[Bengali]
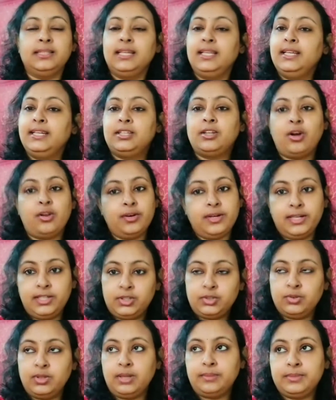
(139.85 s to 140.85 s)
দিল্লিতে
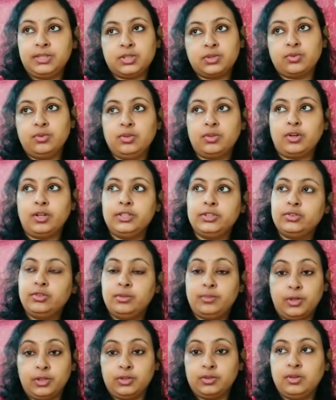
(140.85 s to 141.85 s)
অলরেডি শুনলাম যে স্কুল
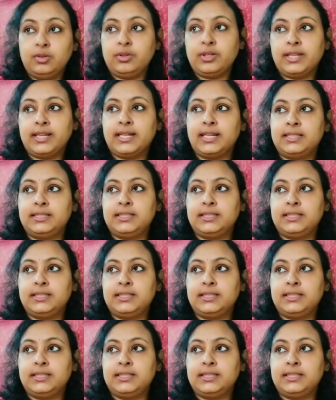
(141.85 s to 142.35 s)
কলেজগুলো বন্ধ হয়ে